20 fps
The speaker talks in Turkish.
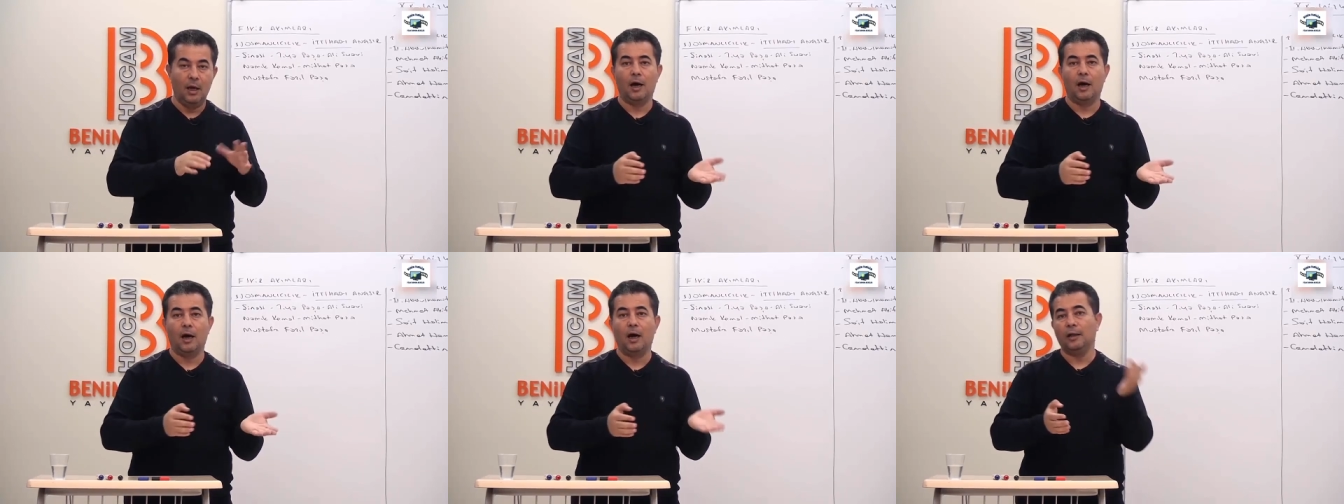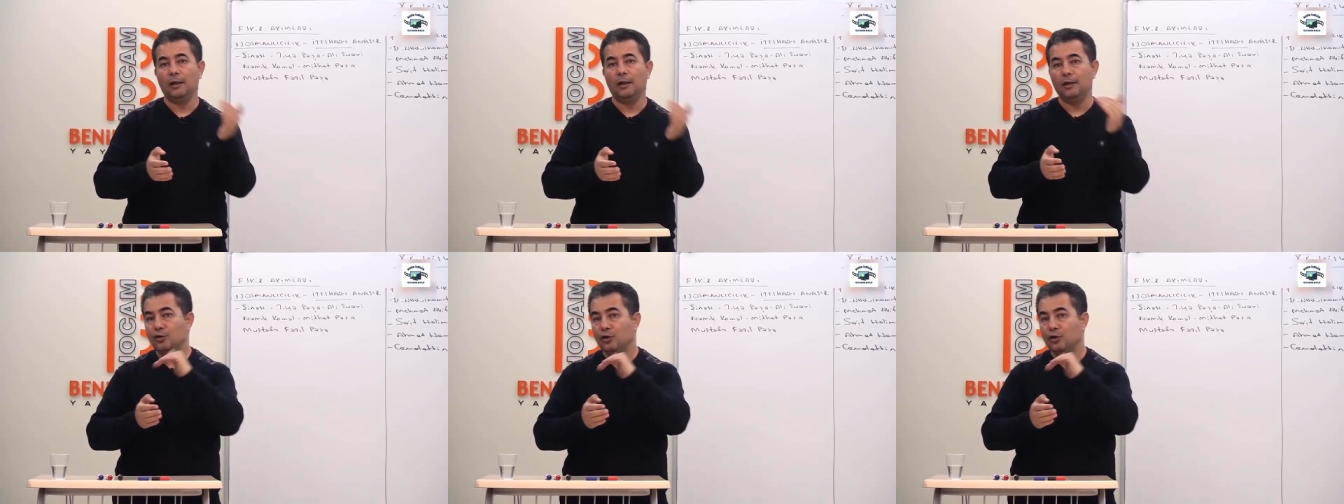
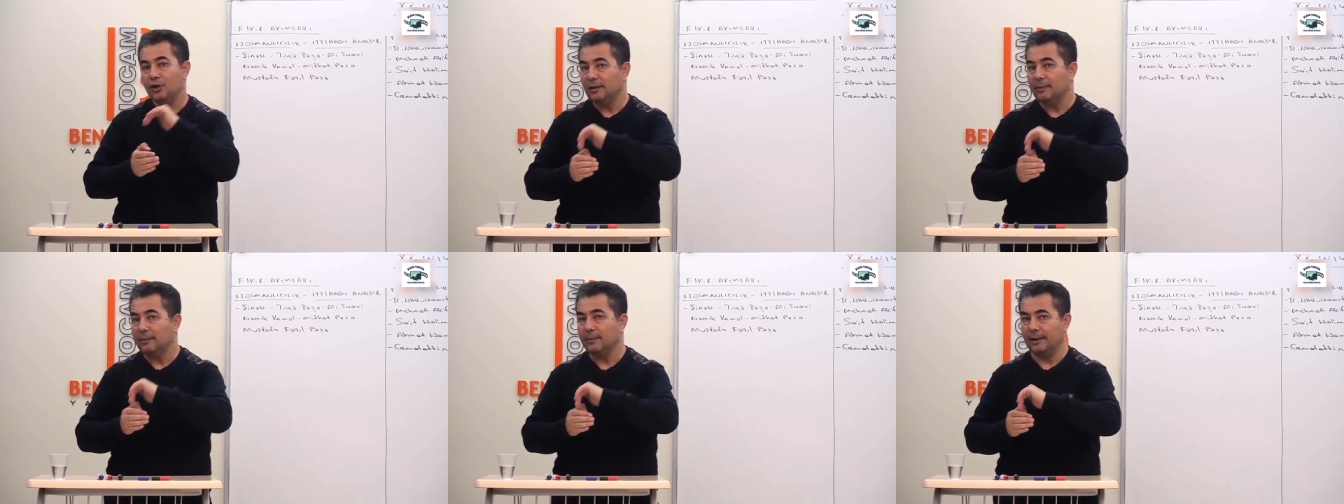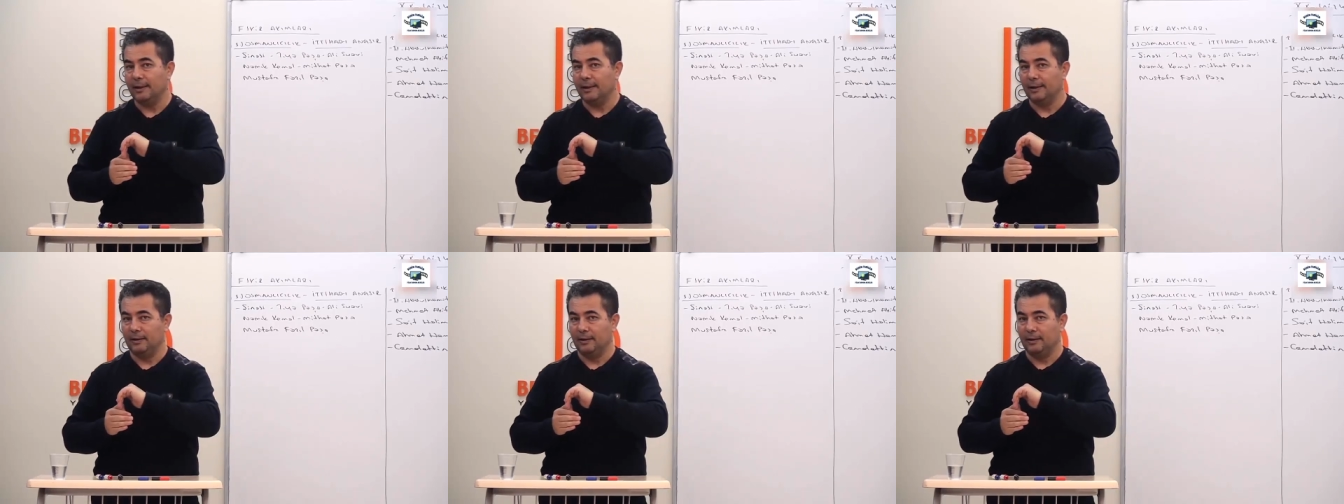halkın
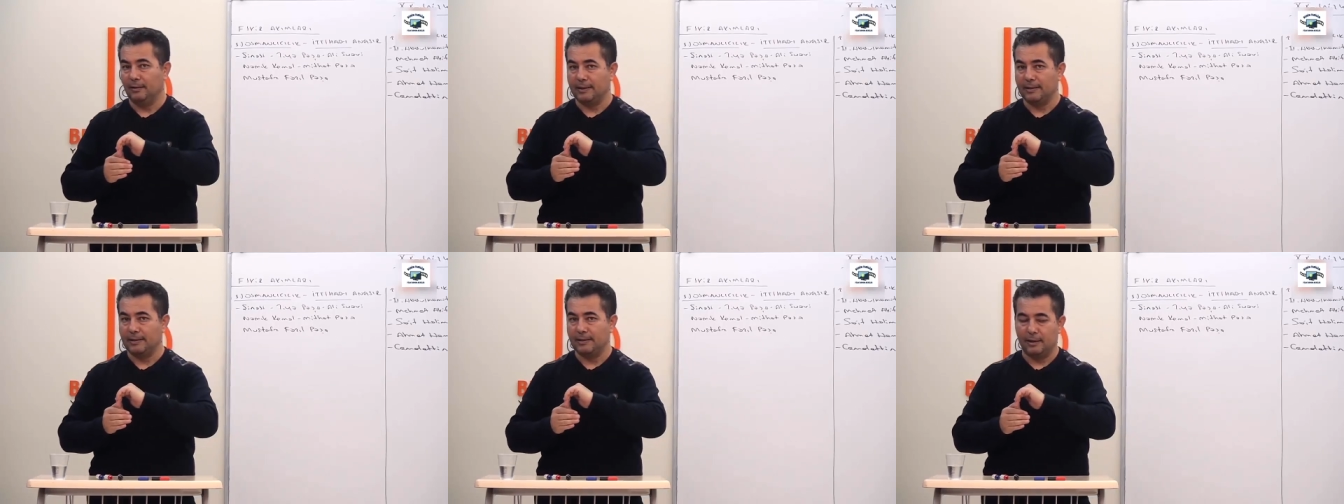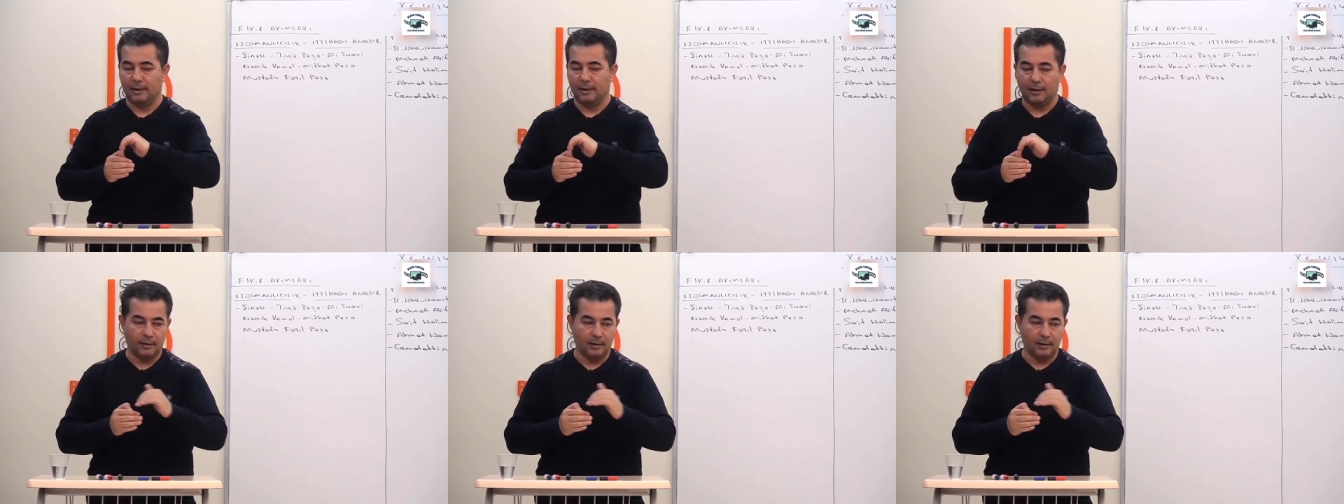yönetime
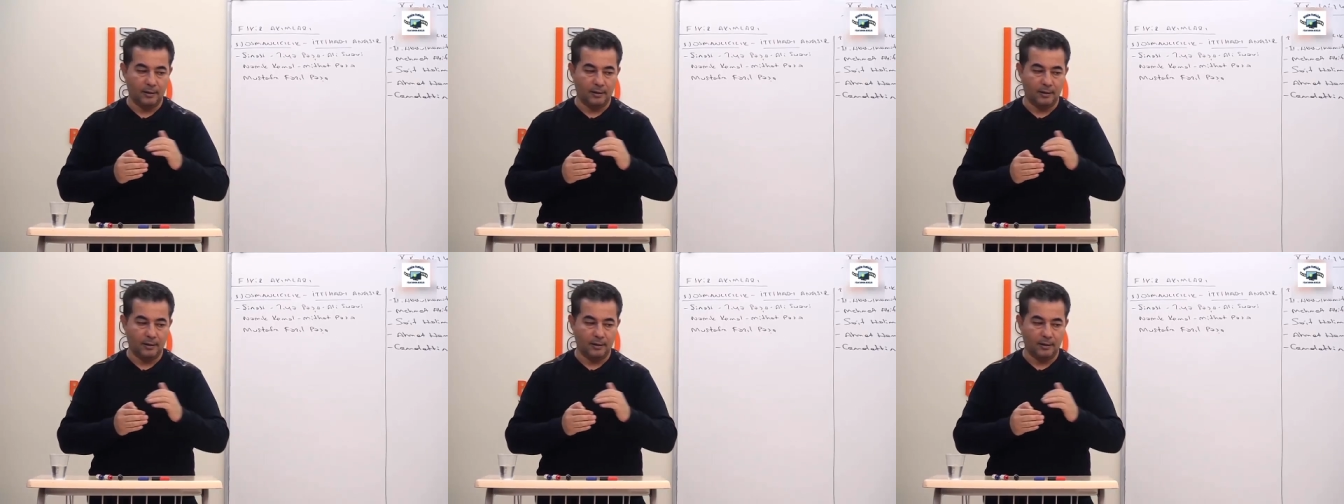katılmasını,